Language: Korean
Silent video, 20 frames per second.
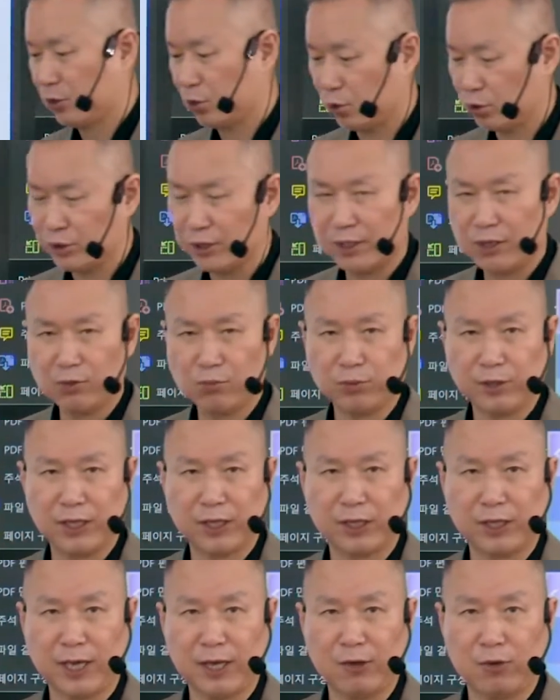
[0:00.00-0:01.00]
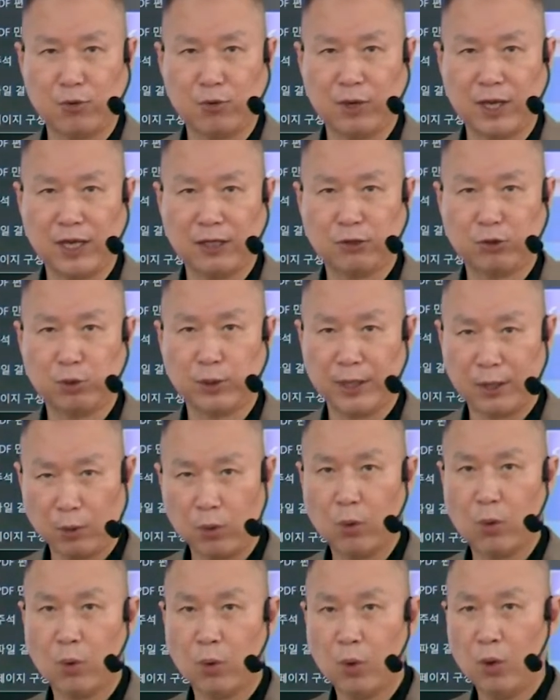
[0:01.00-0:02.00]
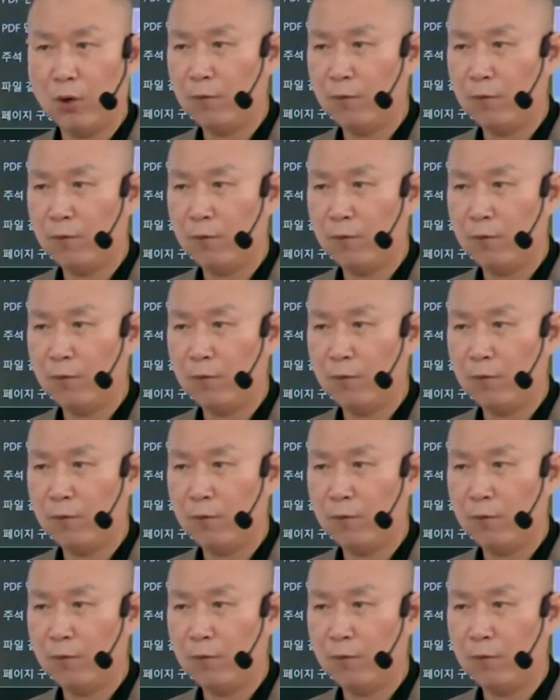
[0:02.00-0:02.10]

교재를 우리가 사용해도 되고,